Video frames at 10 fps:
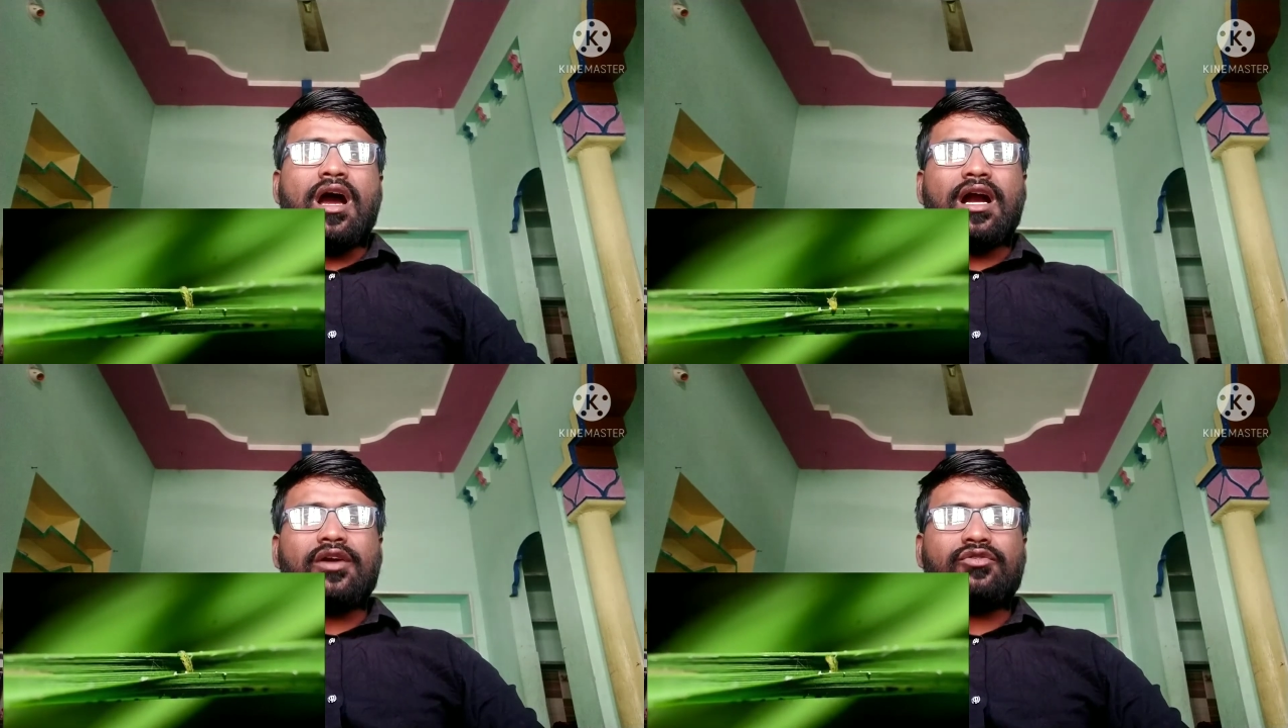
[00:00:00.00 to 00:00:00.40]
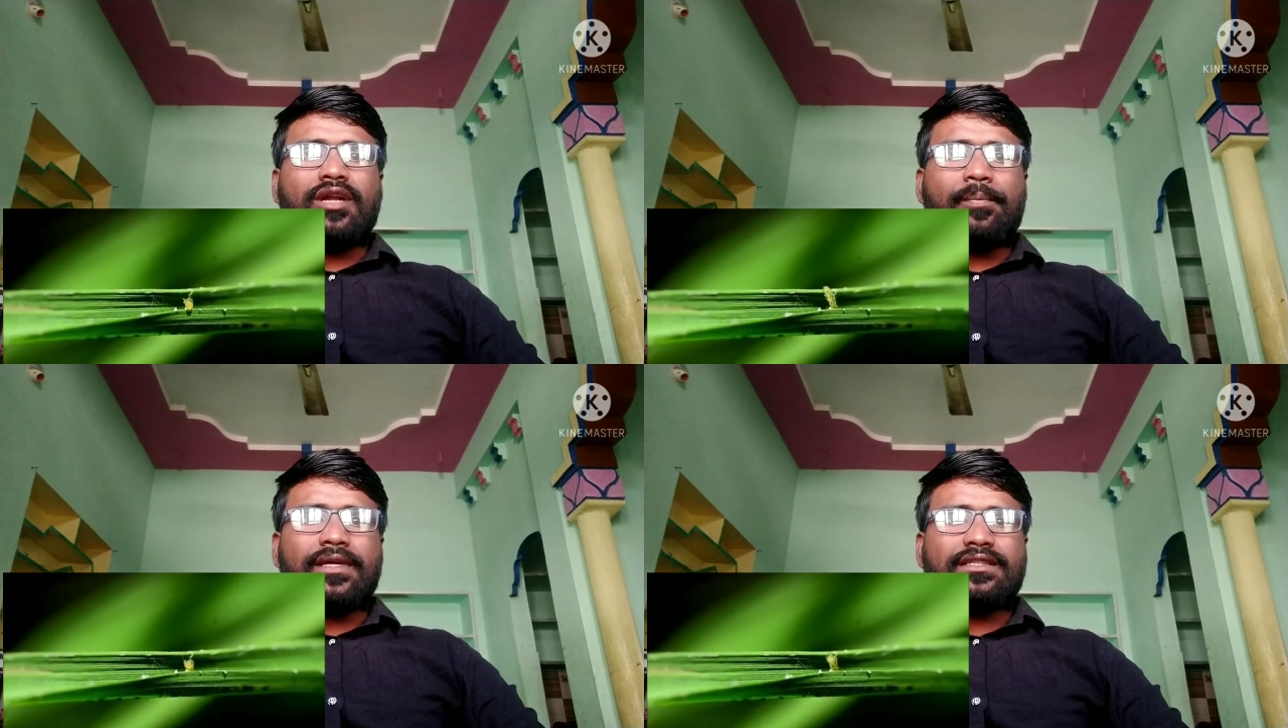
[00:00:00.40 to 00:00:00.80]

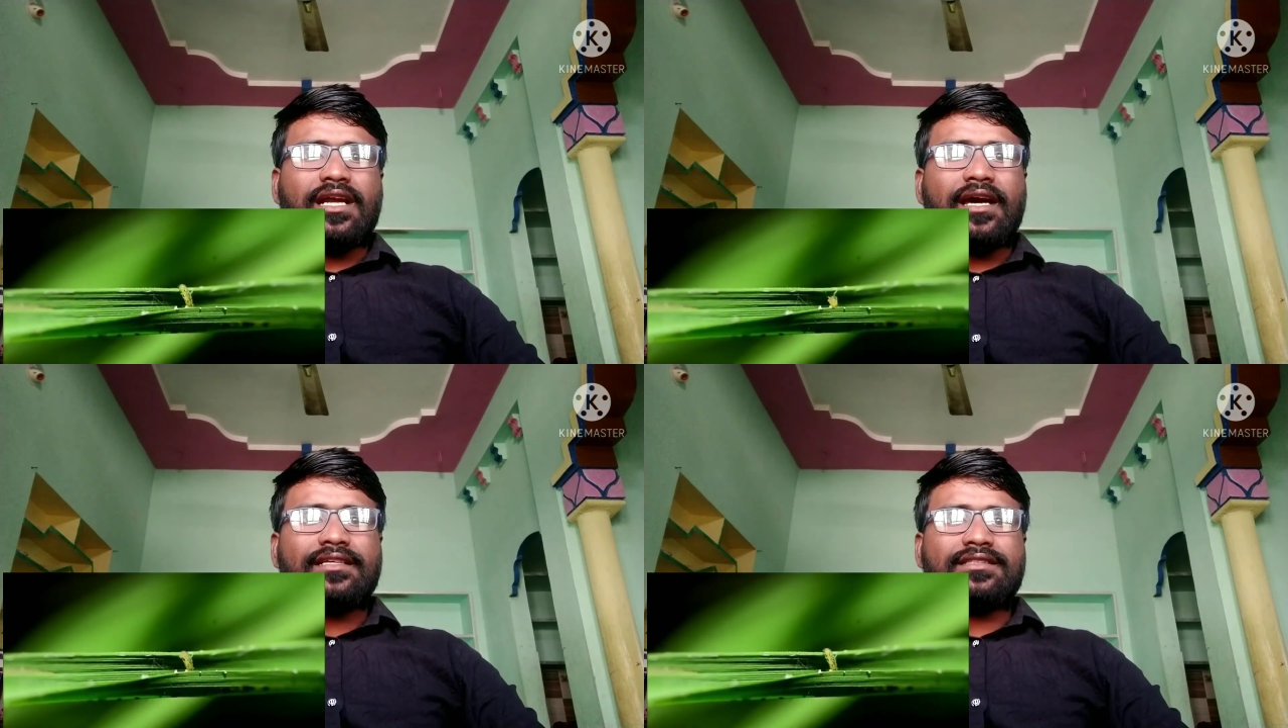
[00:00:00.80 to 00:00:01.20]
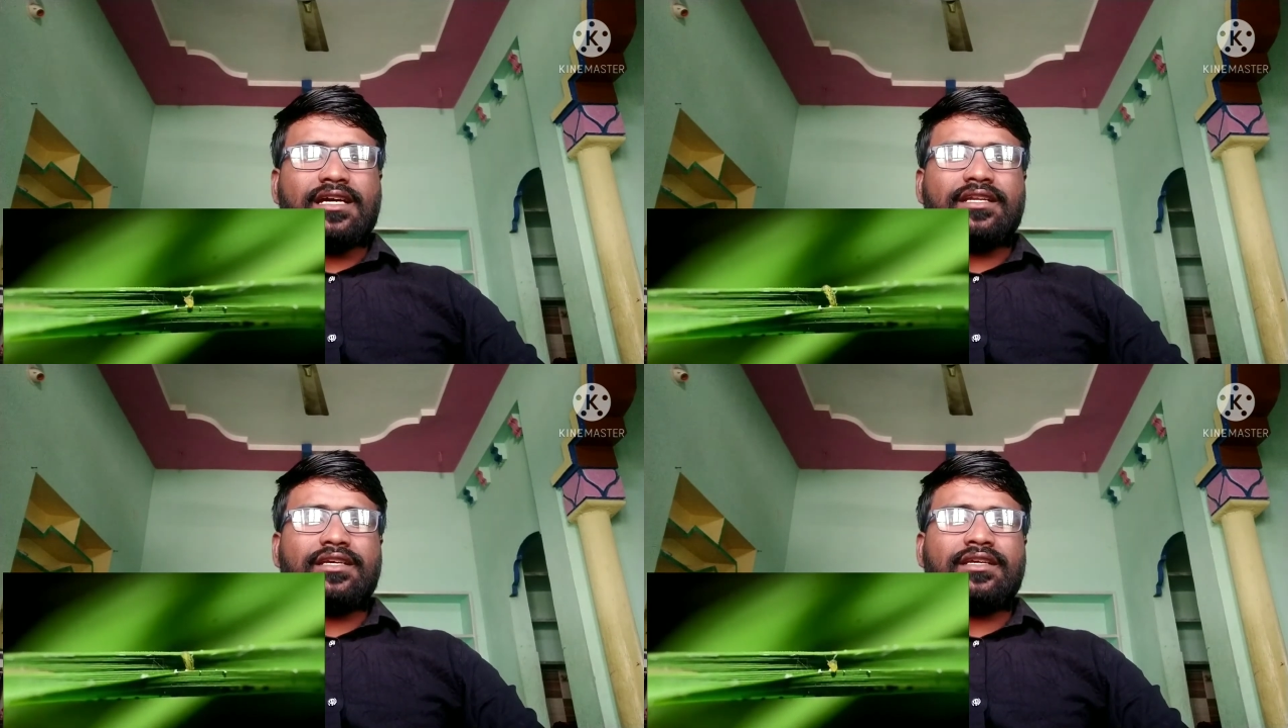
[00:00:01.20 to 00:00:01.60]
అక్కడున్న
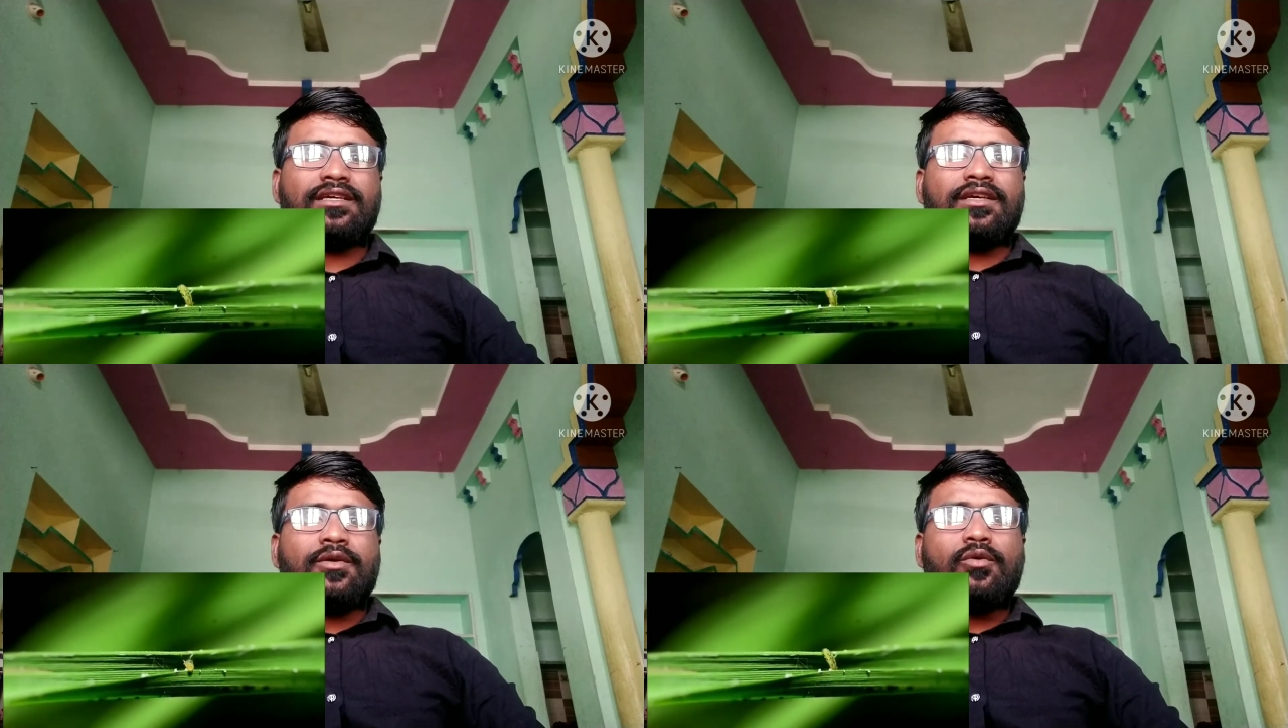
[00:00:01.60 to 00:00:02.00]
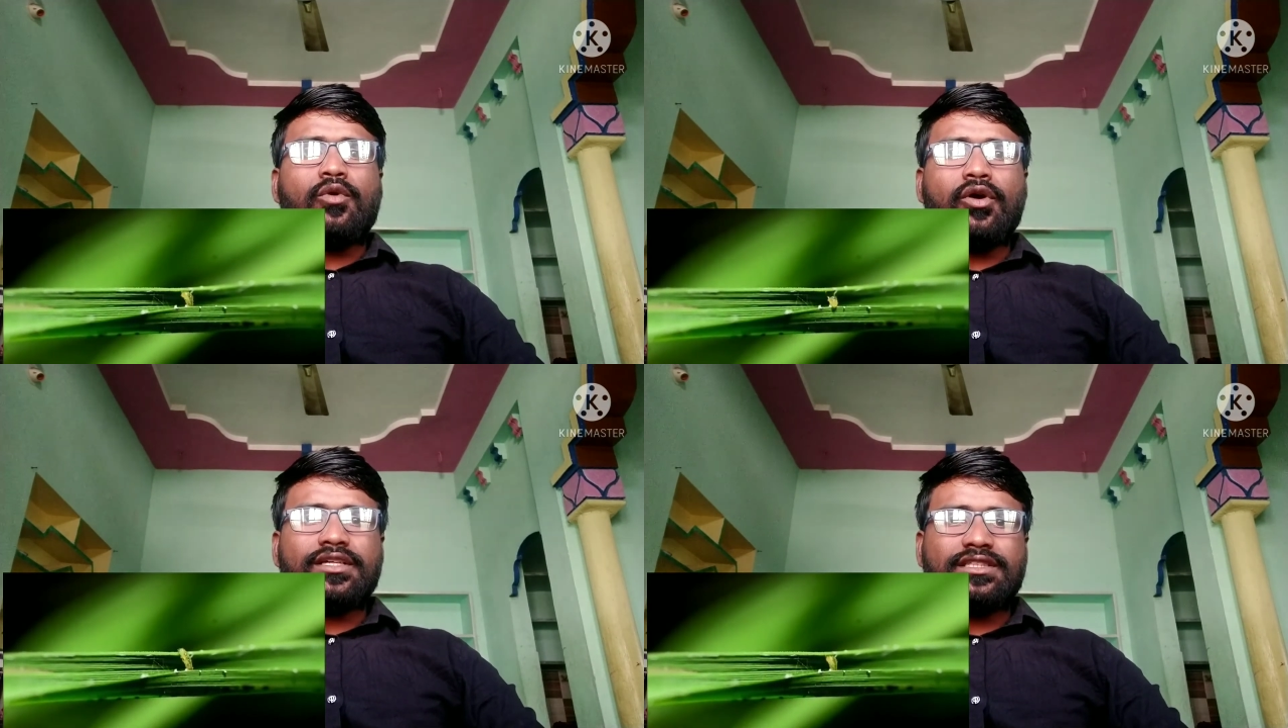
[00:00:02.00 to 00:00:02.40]
పత్రహరితాన్ని
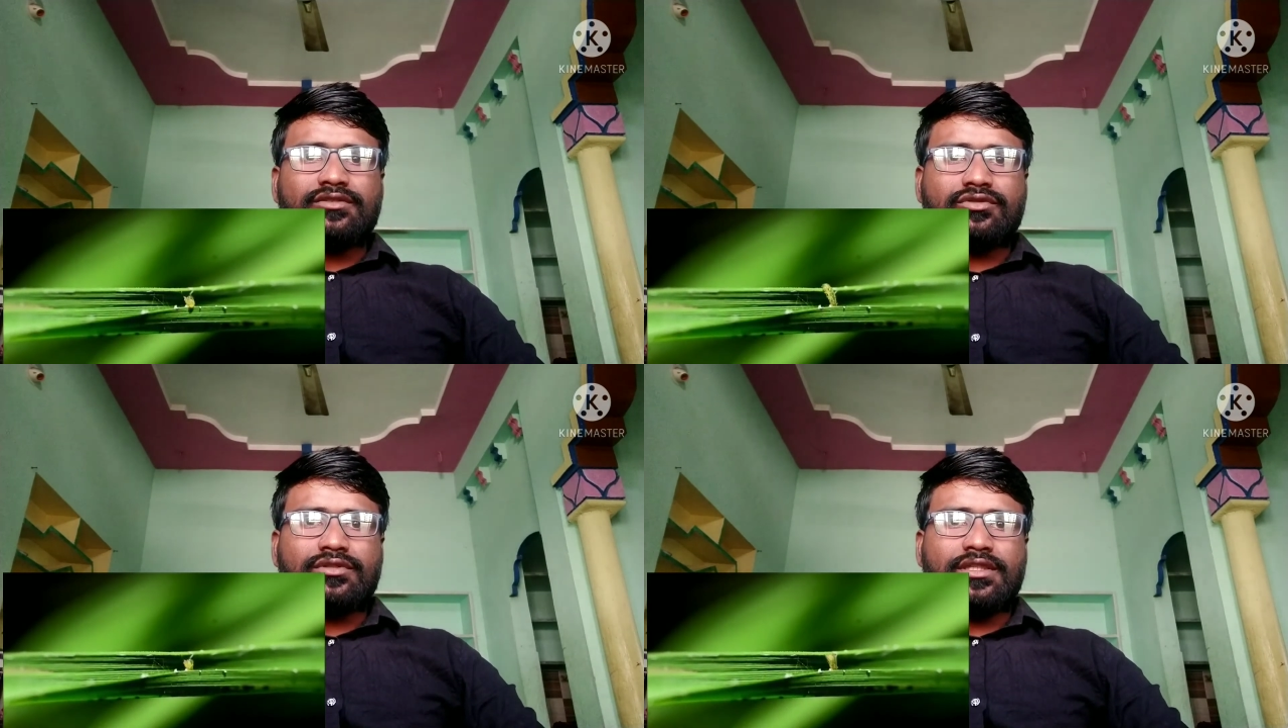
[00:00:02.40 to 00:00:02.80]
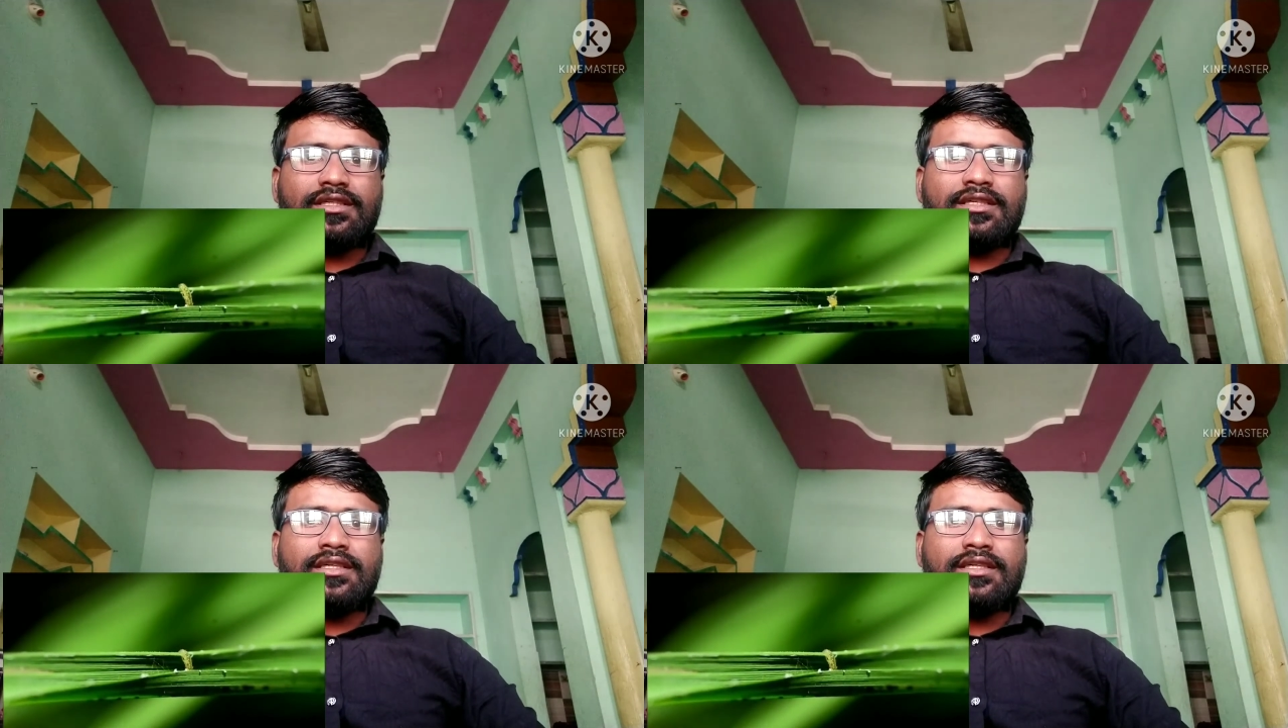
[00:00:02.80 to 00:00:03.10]
గోకి తింటుంది